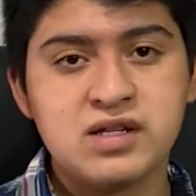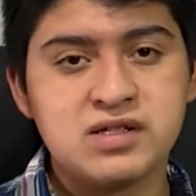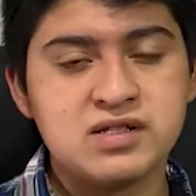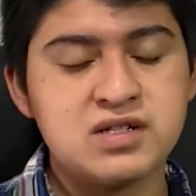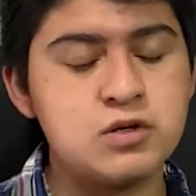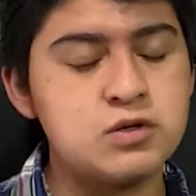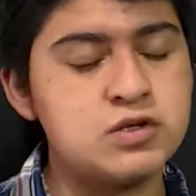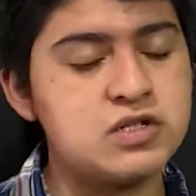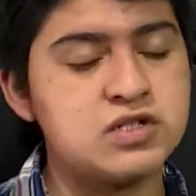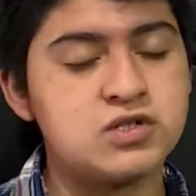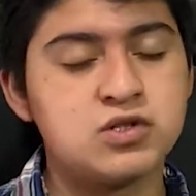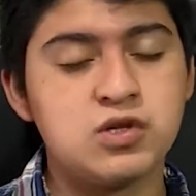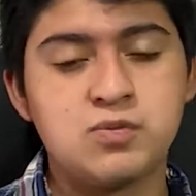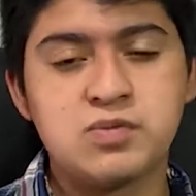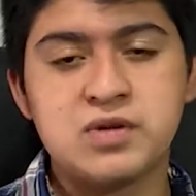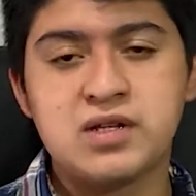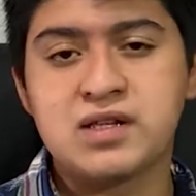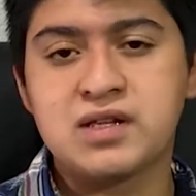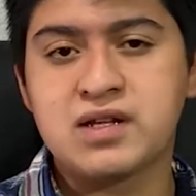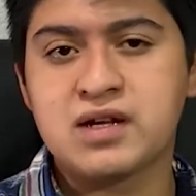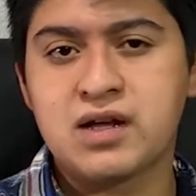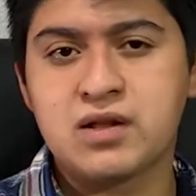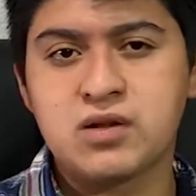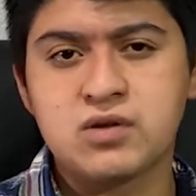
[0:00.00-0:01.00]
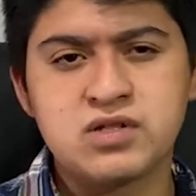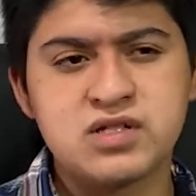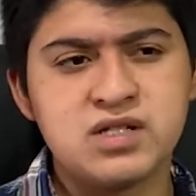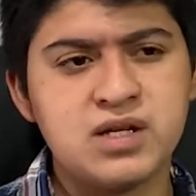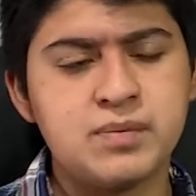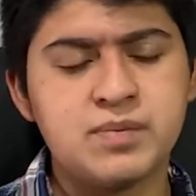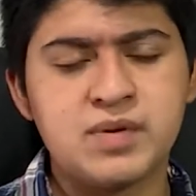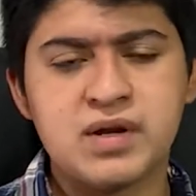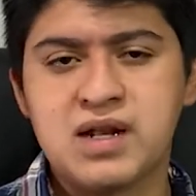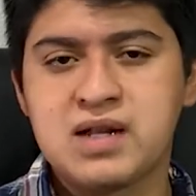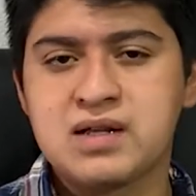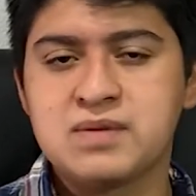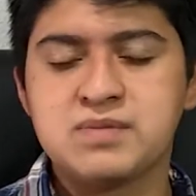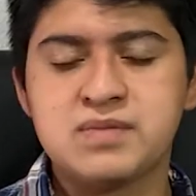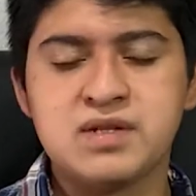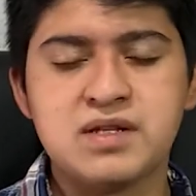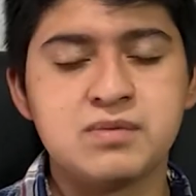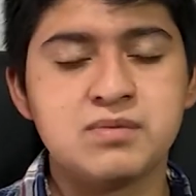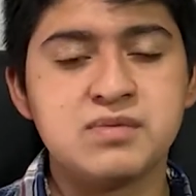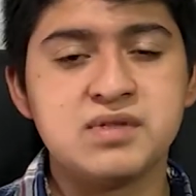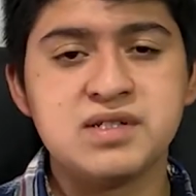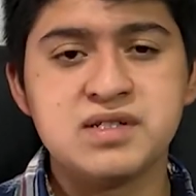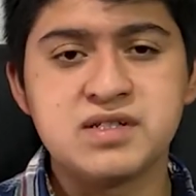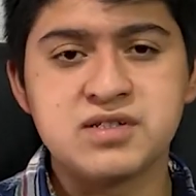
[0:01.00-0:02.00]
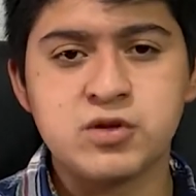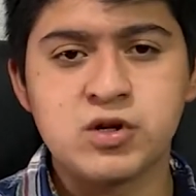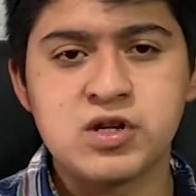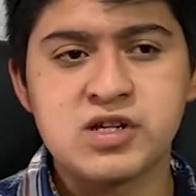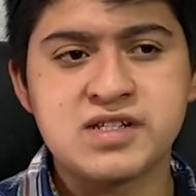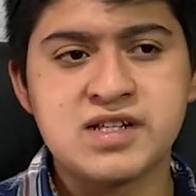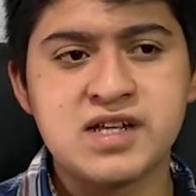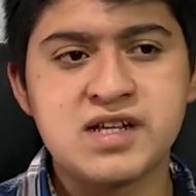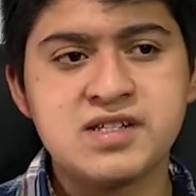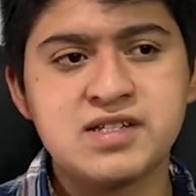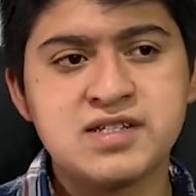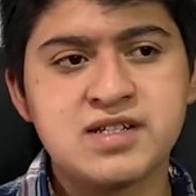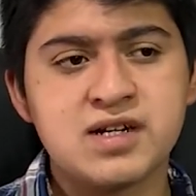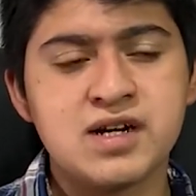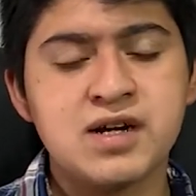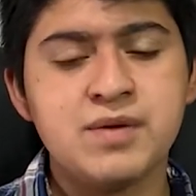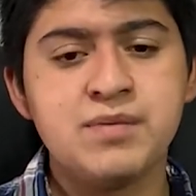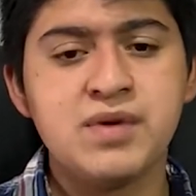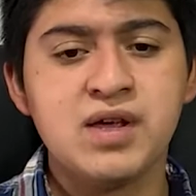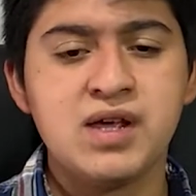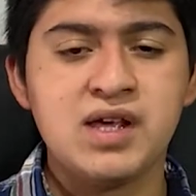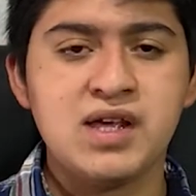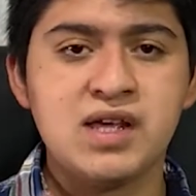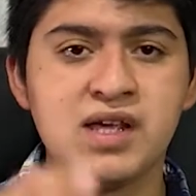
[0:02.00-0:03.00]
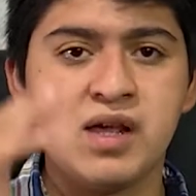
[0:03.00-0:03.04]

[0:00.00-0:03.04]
se los estoy platicando siempre en, mis historias de Instagram.